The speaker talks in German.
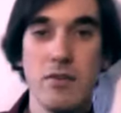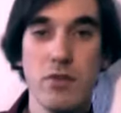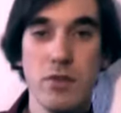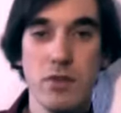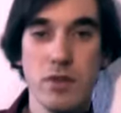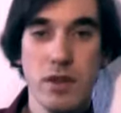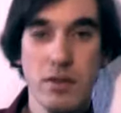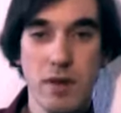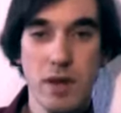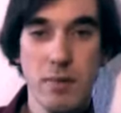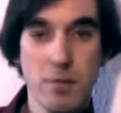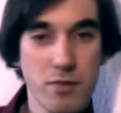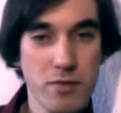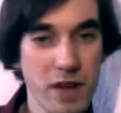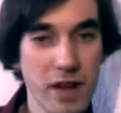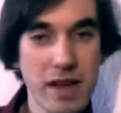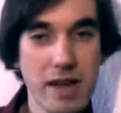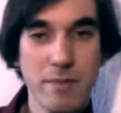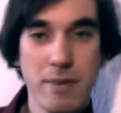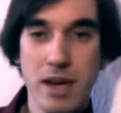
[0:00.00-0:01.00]
würden auf einem
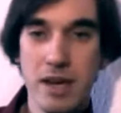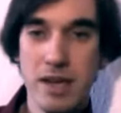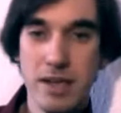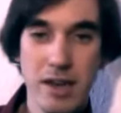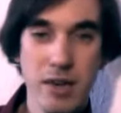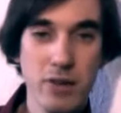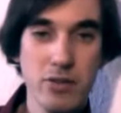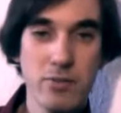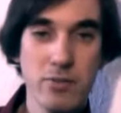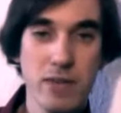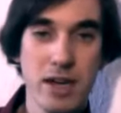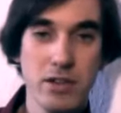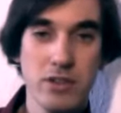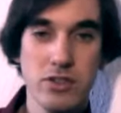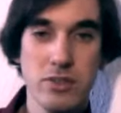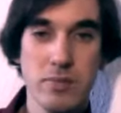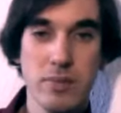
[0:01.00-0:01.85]
freien Markt automatisch